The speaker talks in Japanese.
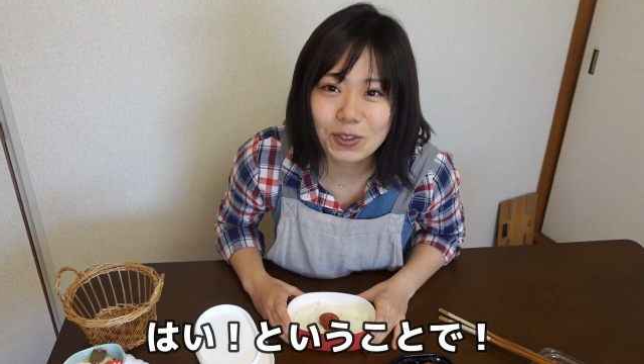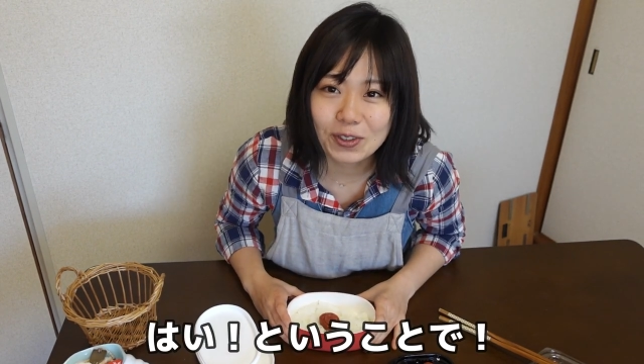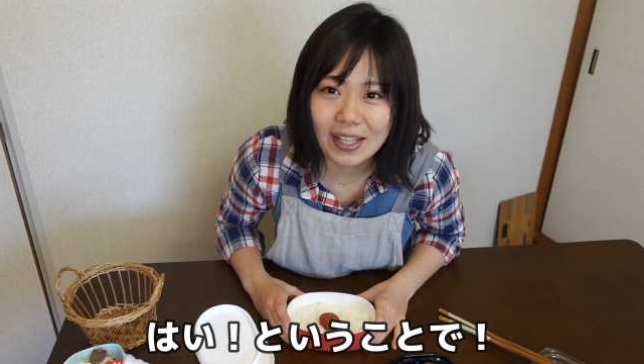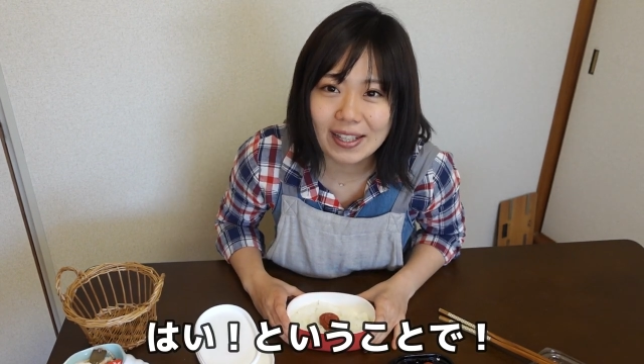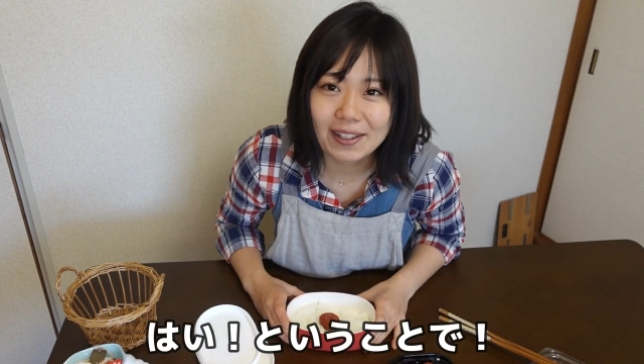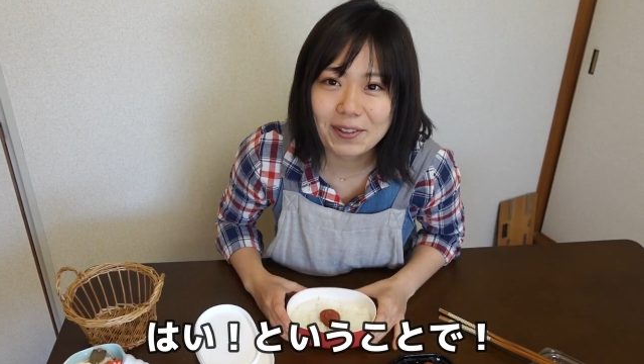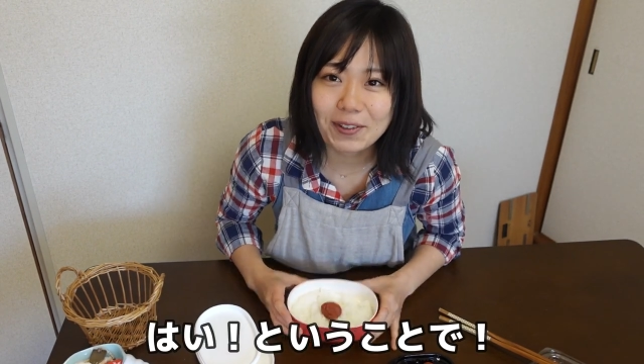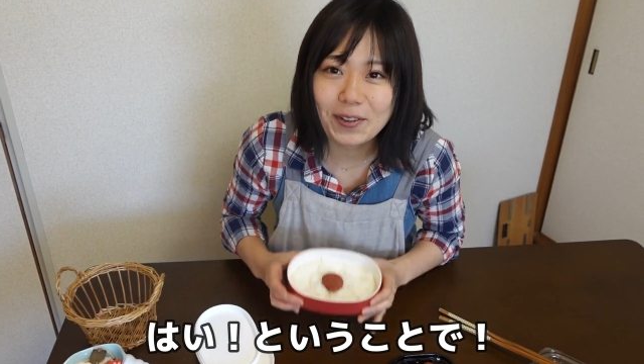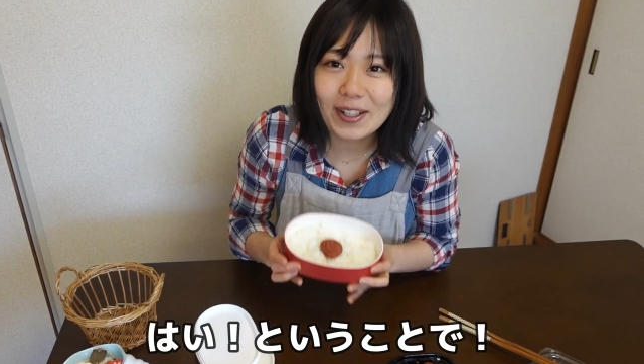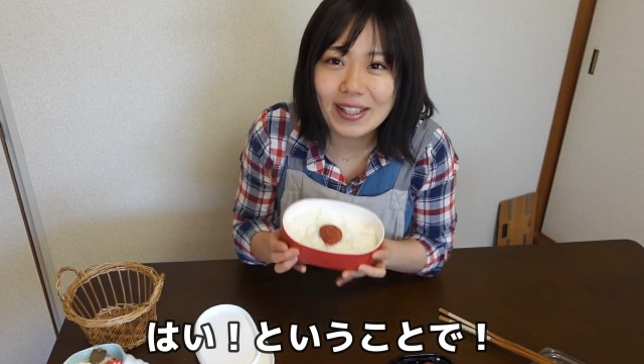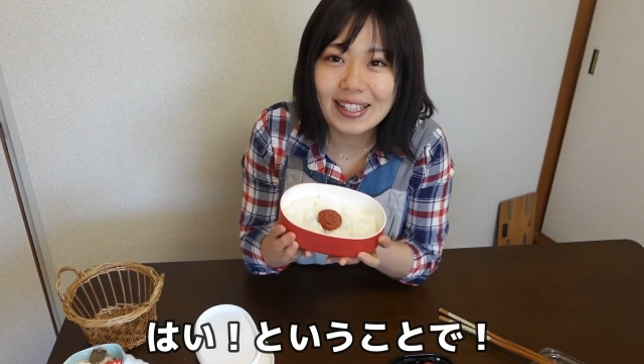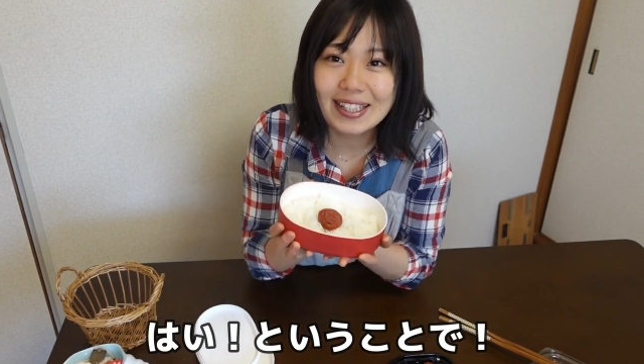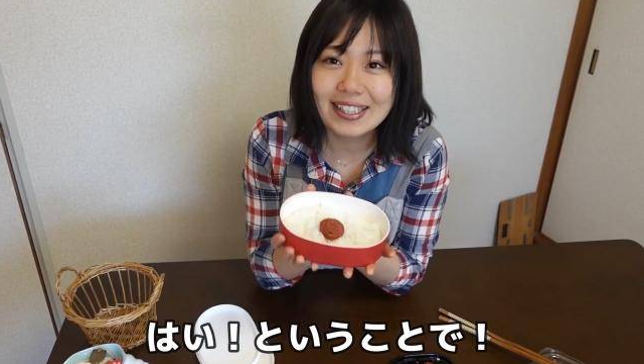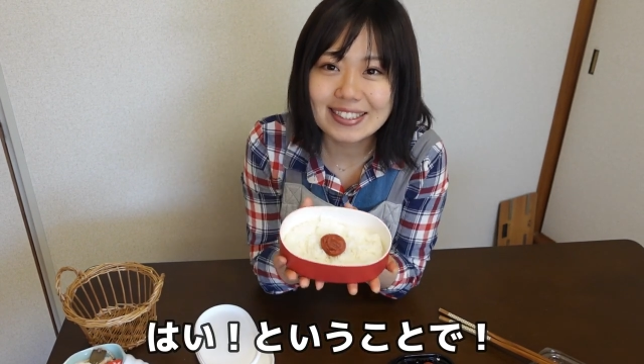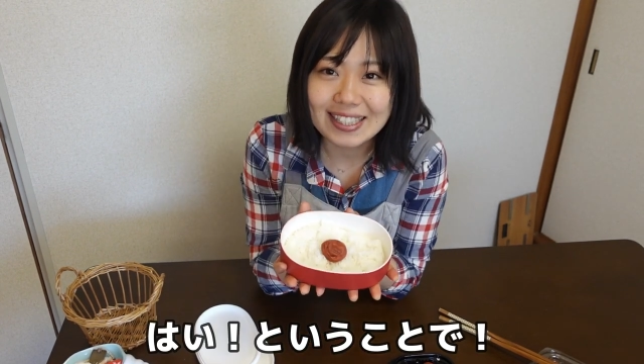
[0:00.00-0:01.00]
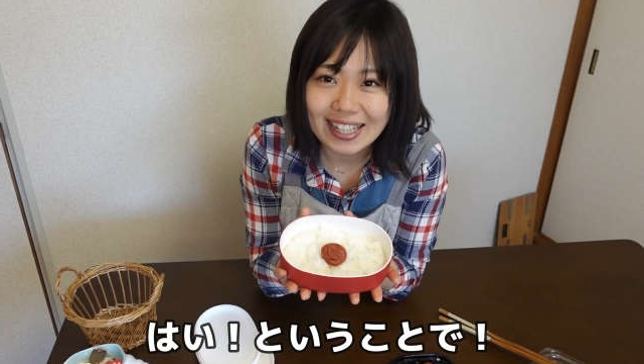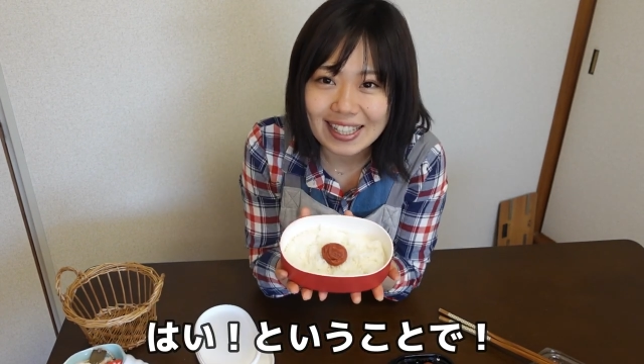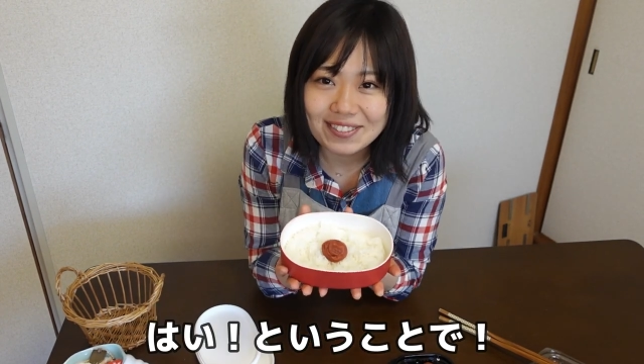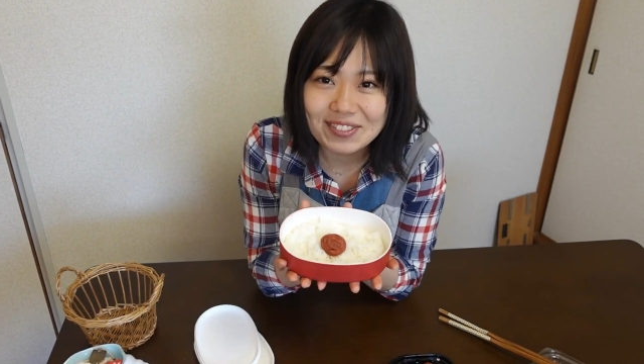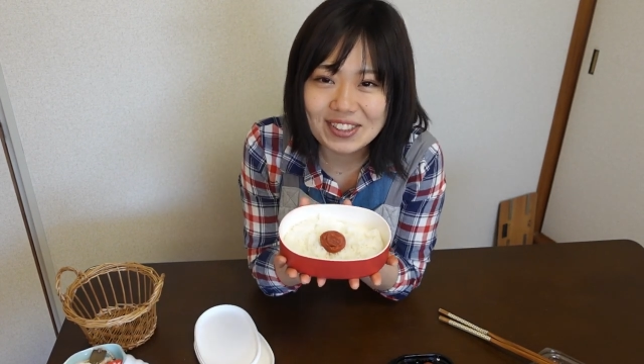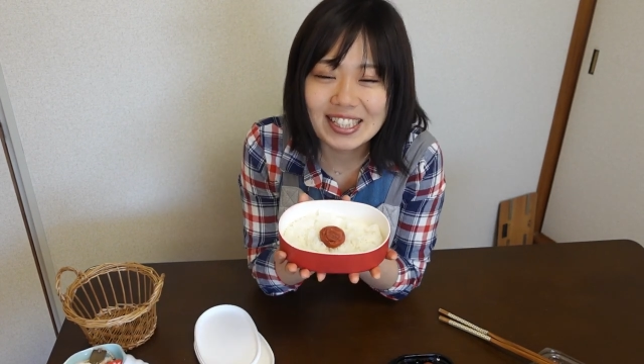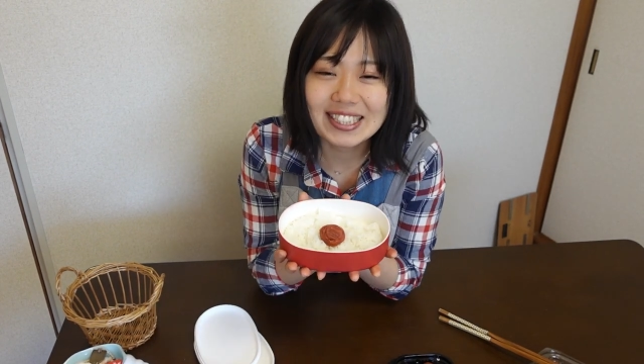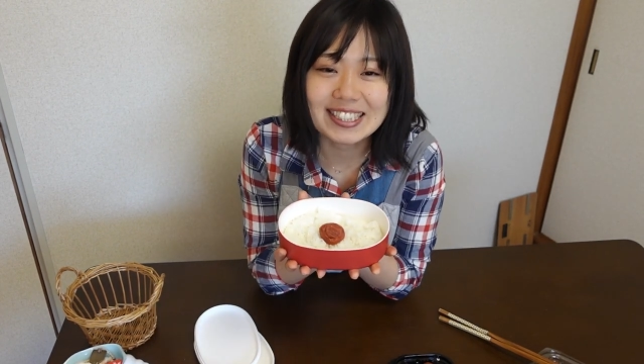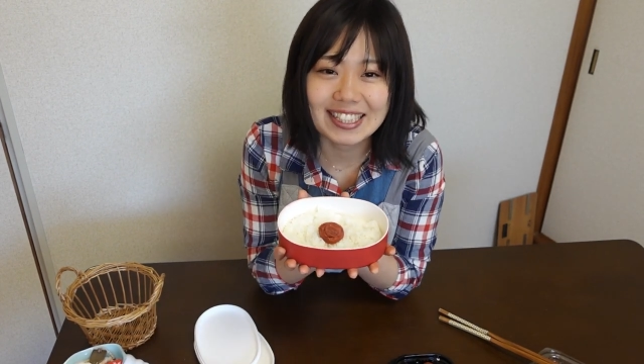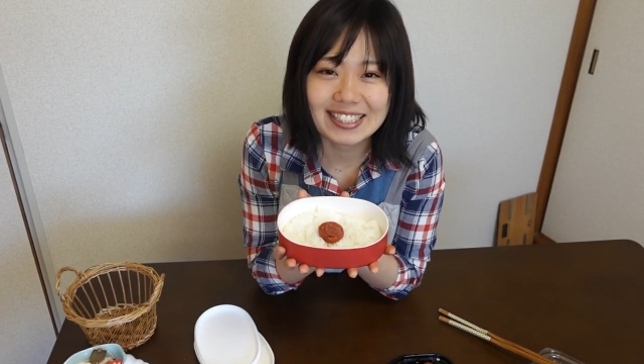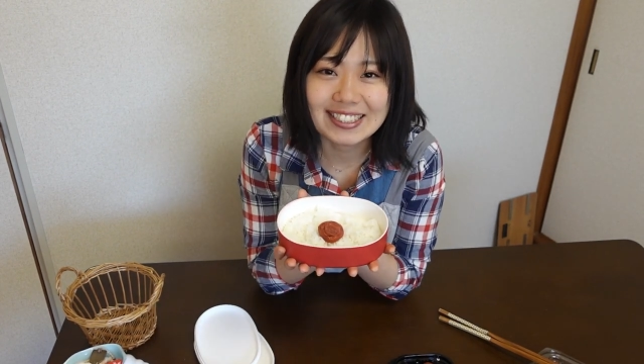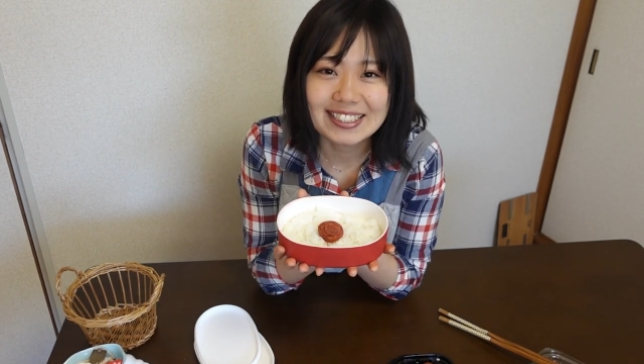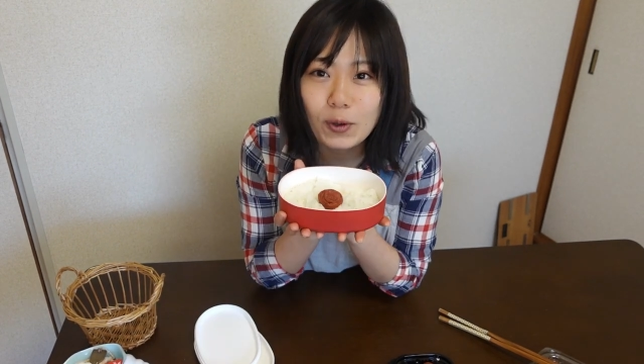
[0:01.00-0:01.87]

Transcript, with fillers: でこれだけじゃ皆さん